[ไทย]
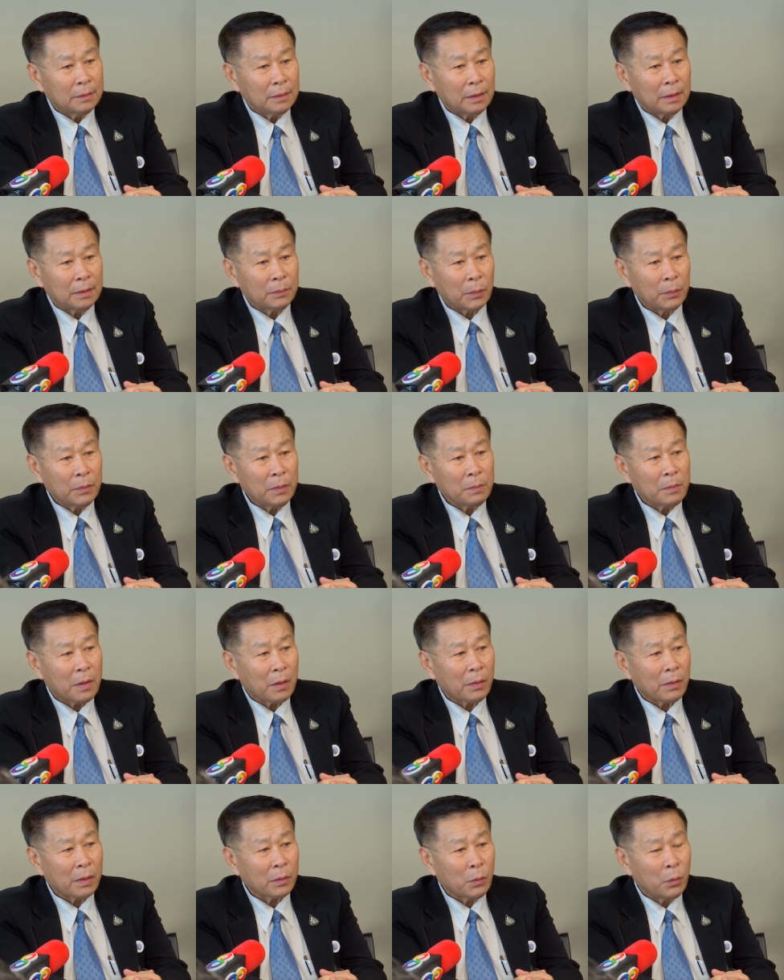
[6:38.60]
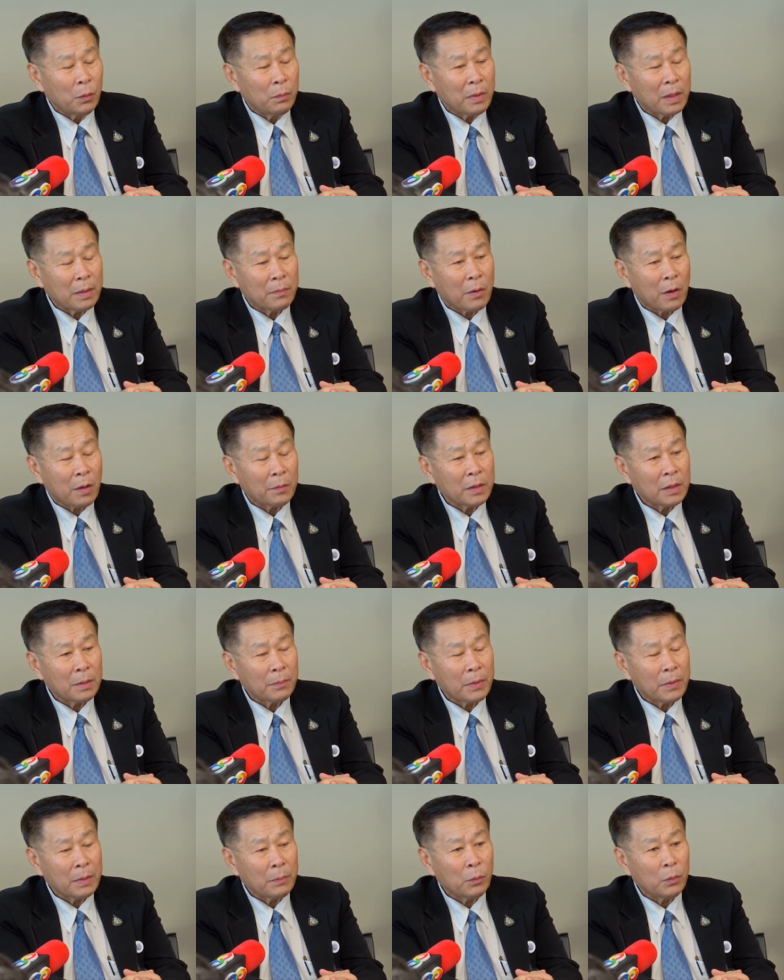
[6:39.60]
นะผมถึงบอกว่าคุณไม่พร้อมที่
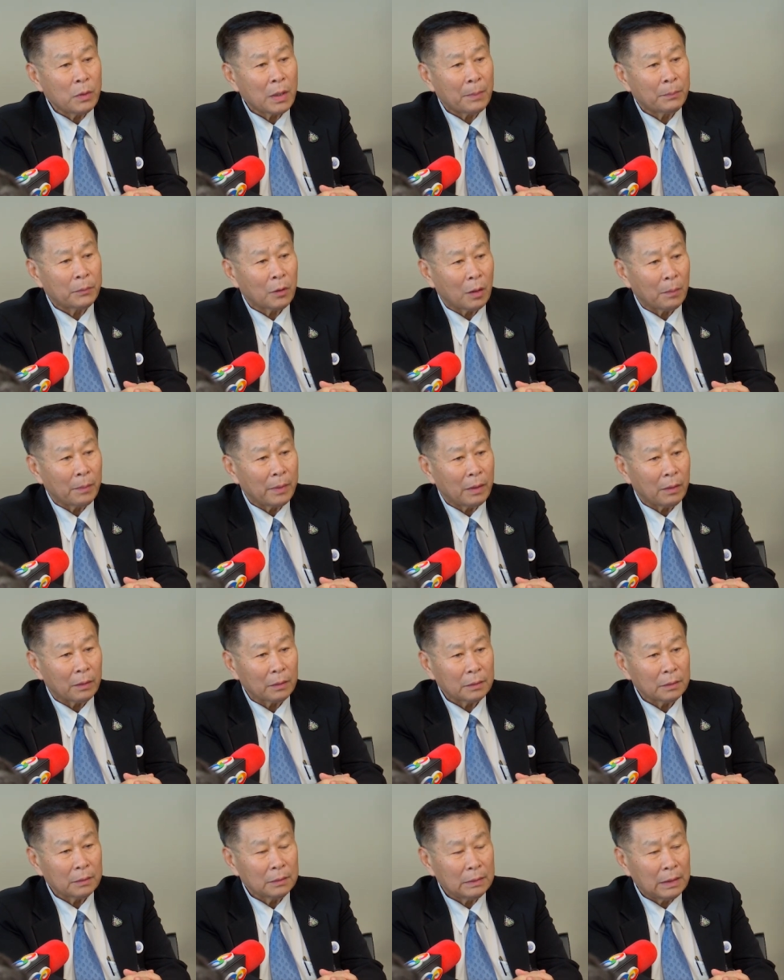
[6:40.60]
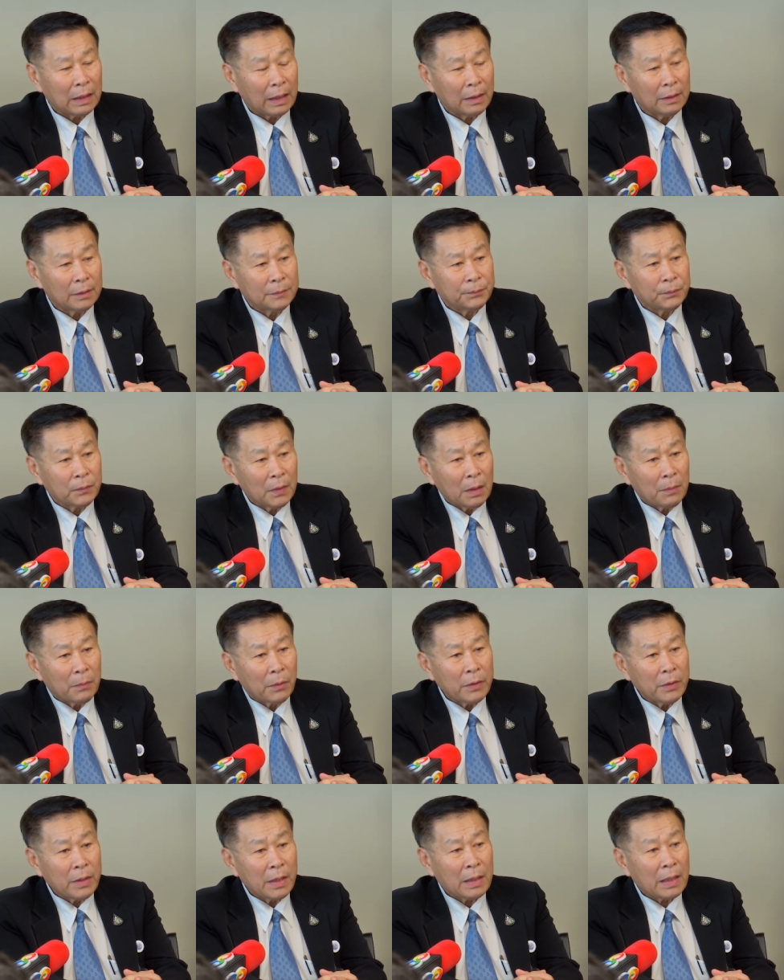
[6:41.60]
จะเป็นผู้นำต่อไปหรอกนะเพ
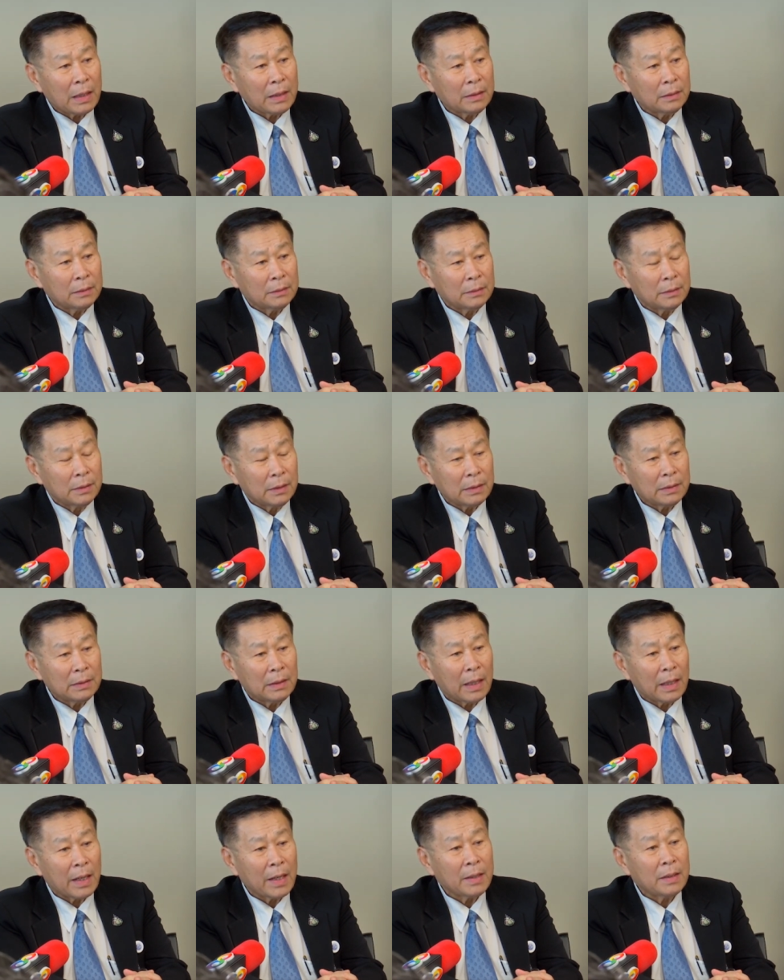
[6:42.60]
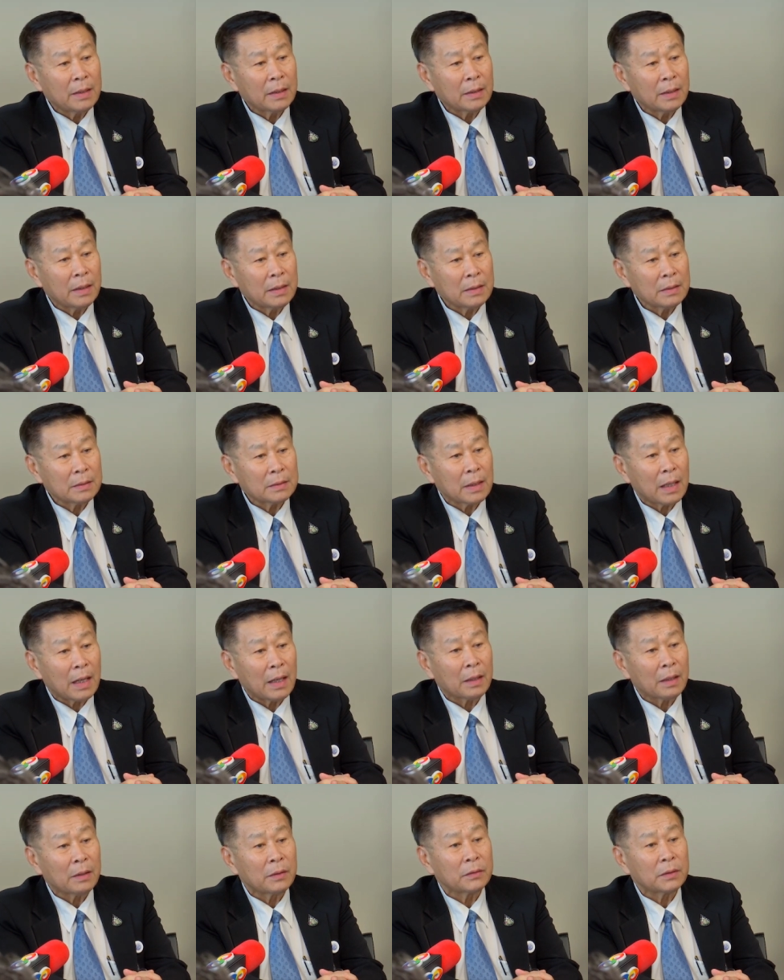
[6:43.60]
ราะฉะนั้นอย่าให้นักเรียนนักศึกษา
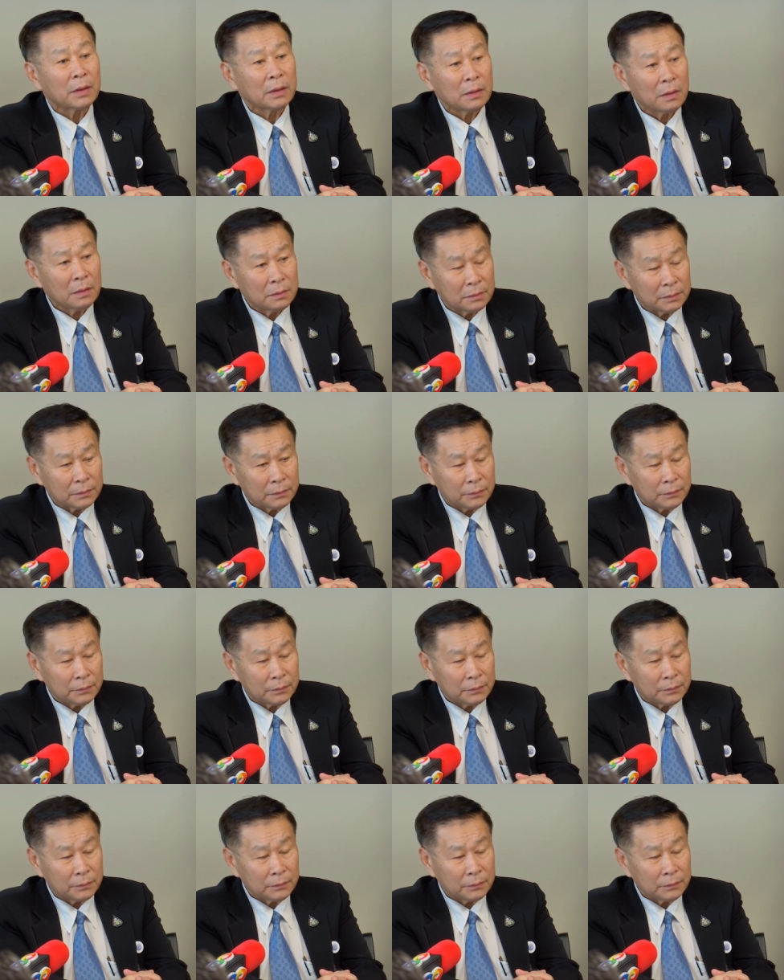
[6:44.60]
เขาจะต้อง